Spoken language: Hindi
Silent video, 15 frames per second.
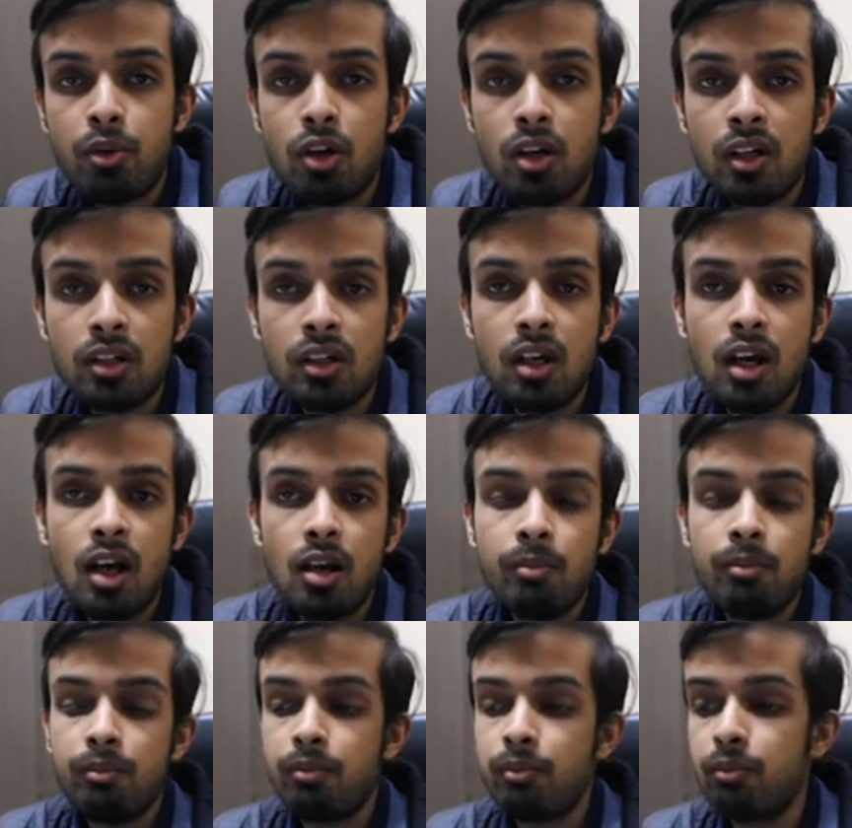प्रोडक्ट
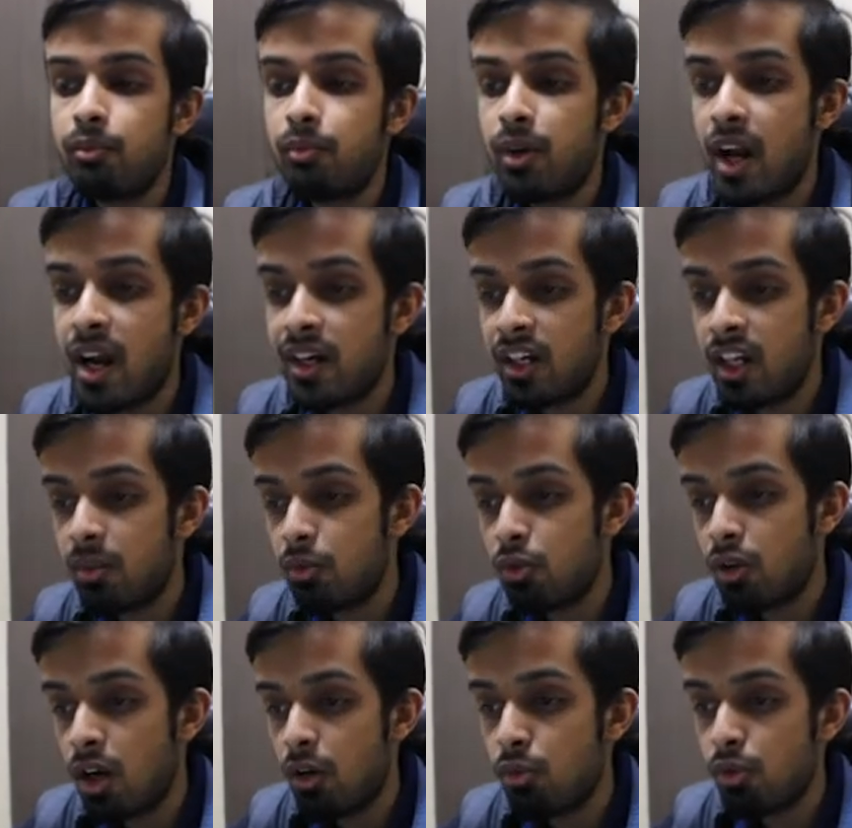का ब्रांड नेम
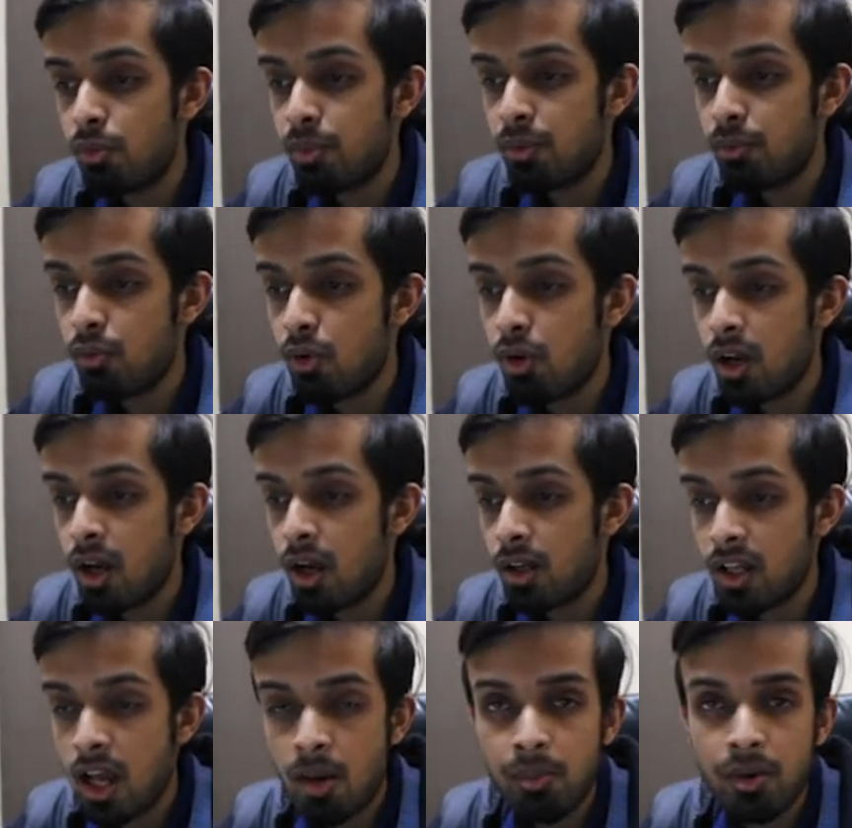होगा वो वो
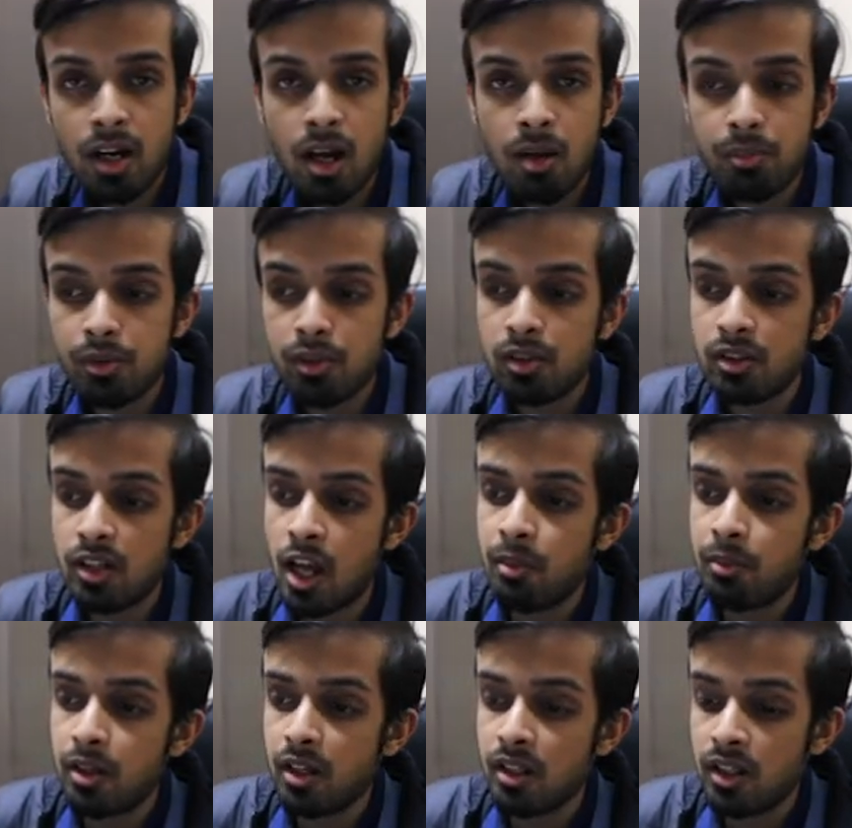यहाँ पर आप
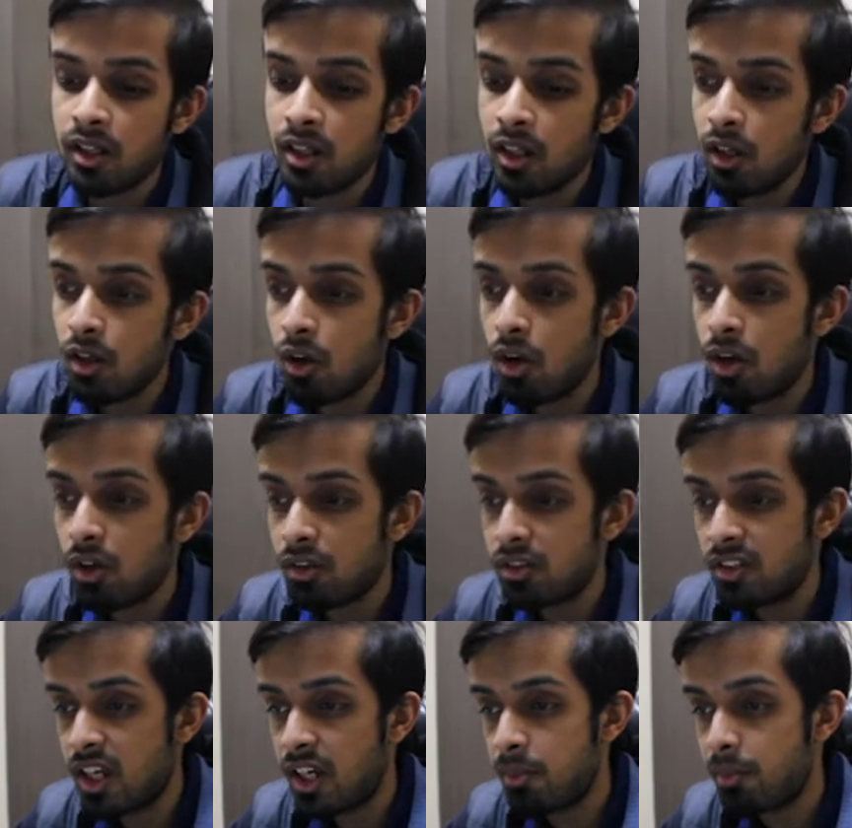टाइप कर देंगे और
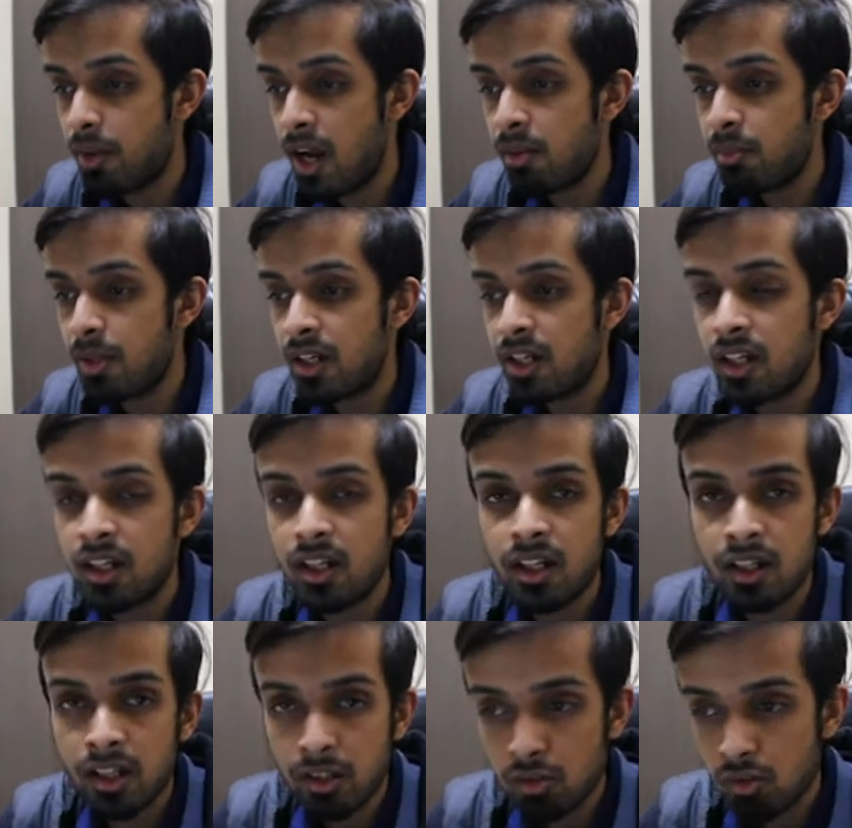चेक ब्रांड पे क्लिक
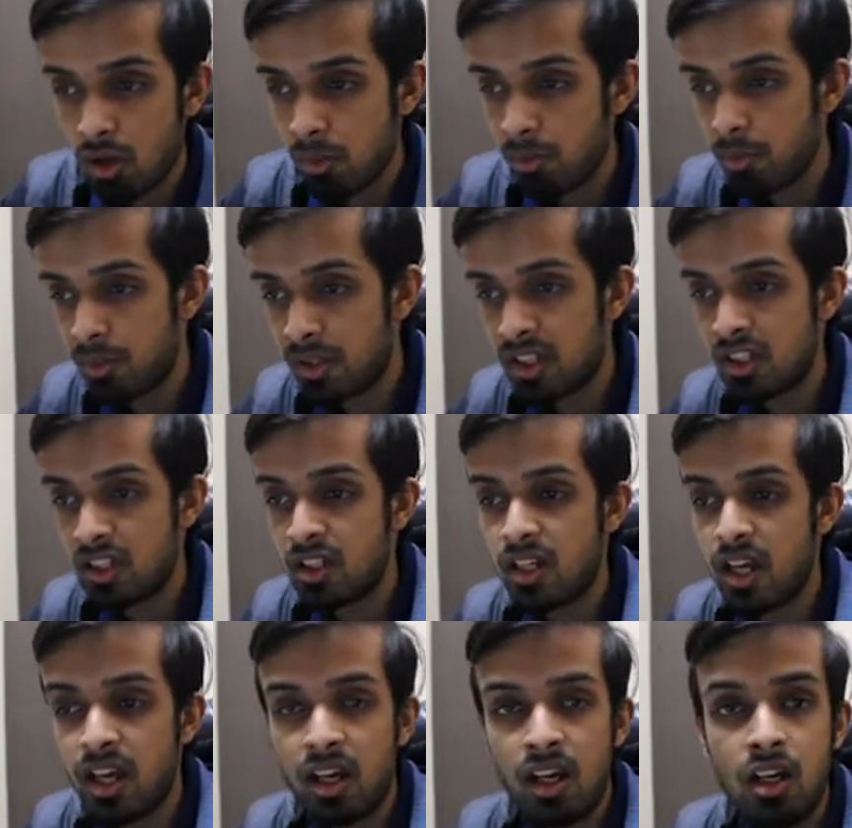करेंगे तो आपको पता चल
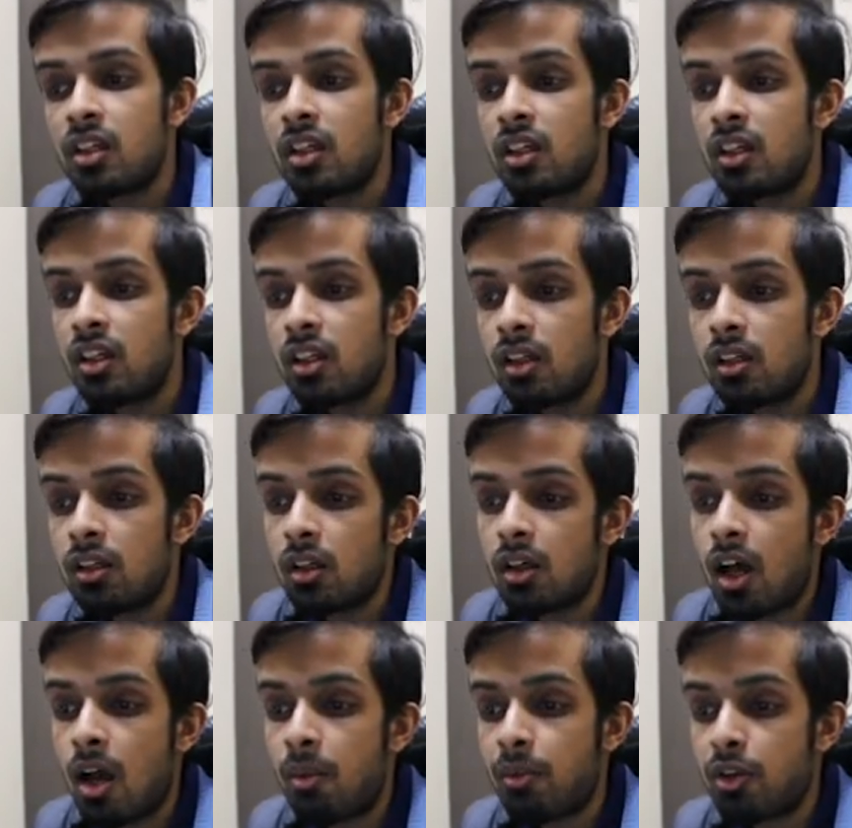जाएगा कि
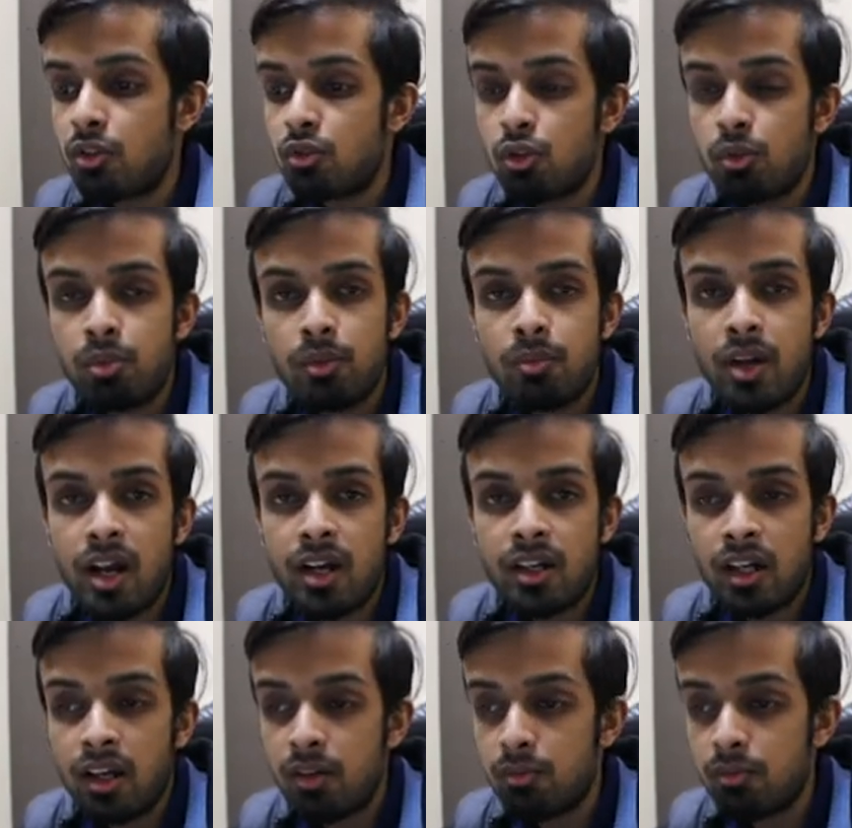आपका जो भी ब्रांड है